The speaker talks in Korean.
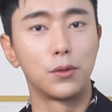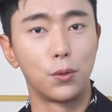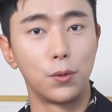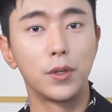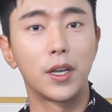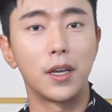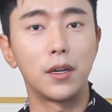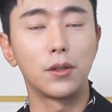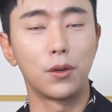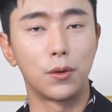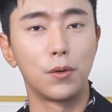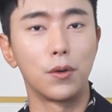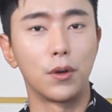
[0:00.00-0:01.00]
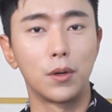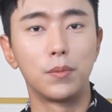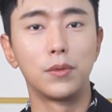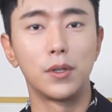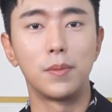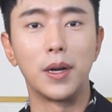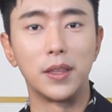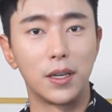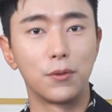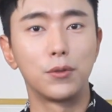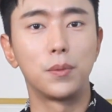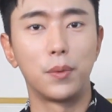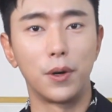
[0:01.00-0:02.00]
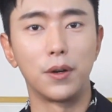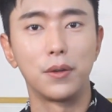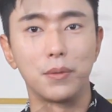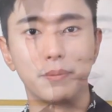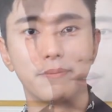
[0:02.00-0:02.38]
좋은 캐릭터로 여러분들 을 만나고 싶어요.